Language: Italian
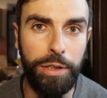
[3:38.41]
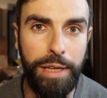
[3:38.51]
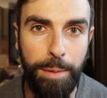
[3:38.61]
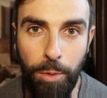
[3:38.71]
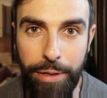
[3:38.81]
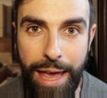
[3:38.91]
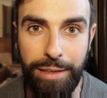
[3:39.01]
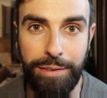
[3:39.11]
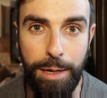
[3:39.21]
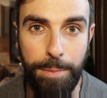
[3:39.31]
non gli diamo
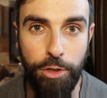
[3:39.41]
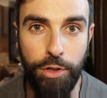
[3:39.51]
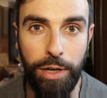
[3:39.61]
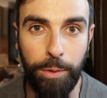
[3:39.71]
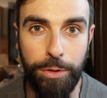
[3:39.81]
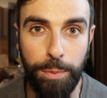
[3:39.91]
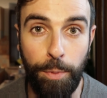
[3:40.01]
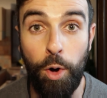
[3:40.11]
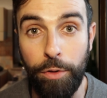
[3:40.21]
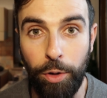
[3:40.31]
niente da mangiare a
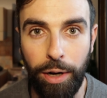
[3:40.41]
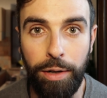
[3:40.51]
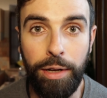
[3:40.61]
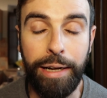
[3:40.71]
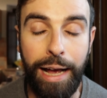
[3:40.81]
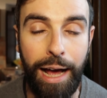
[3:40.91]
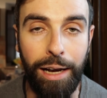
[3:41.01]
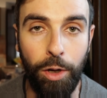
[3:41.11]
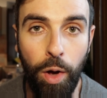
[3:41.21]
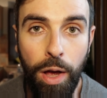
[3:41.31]
questo povero
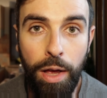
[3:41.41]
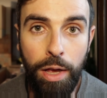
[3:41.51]
gallo.